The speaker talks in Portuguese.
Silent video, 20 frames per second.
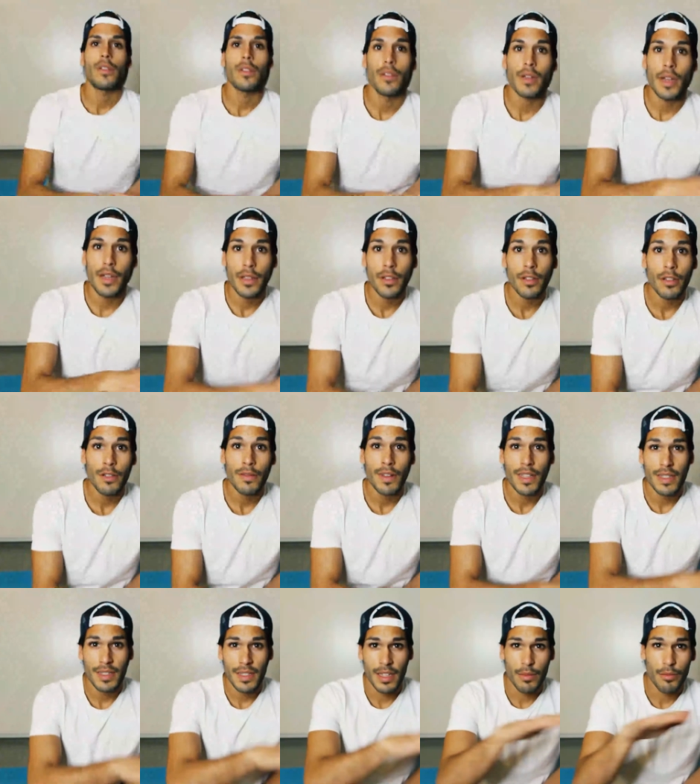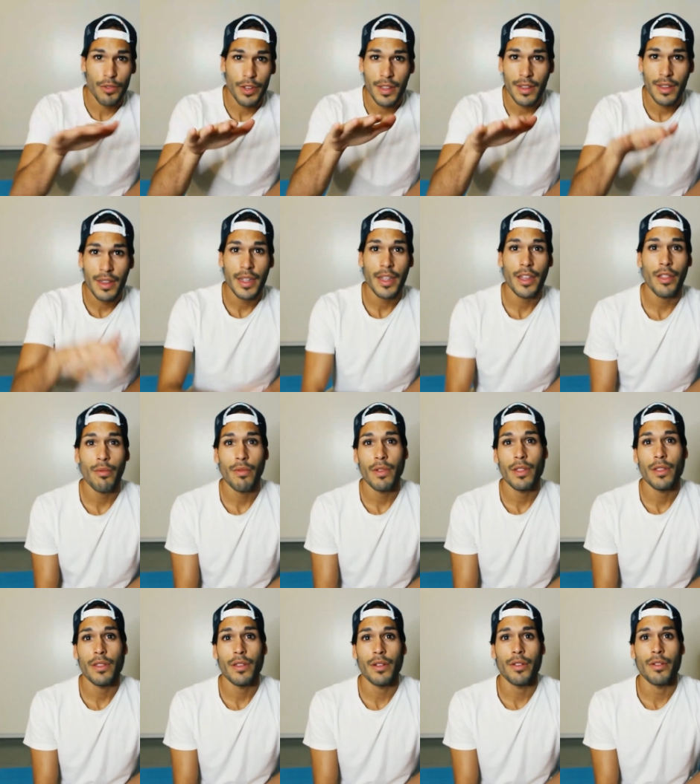treino de hoje vai seguir muita linha do
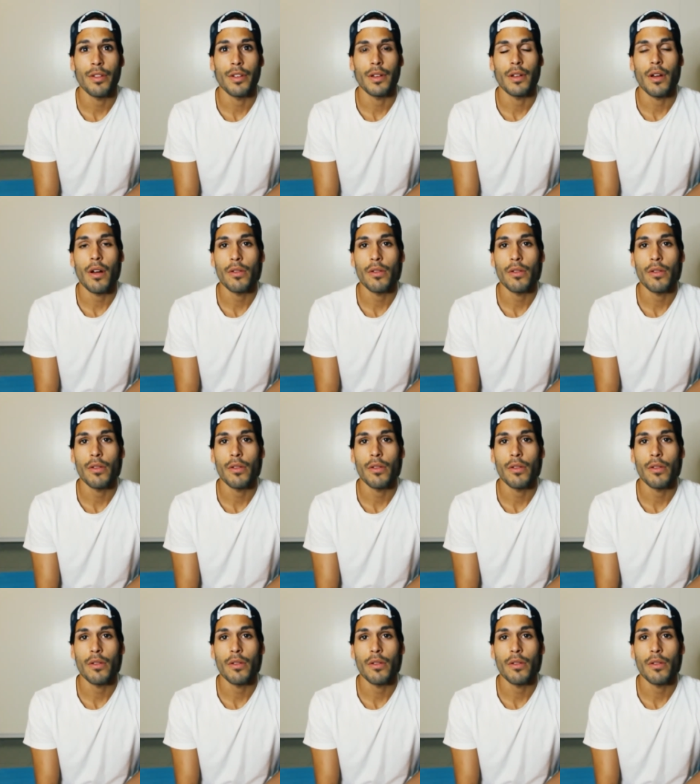anterior,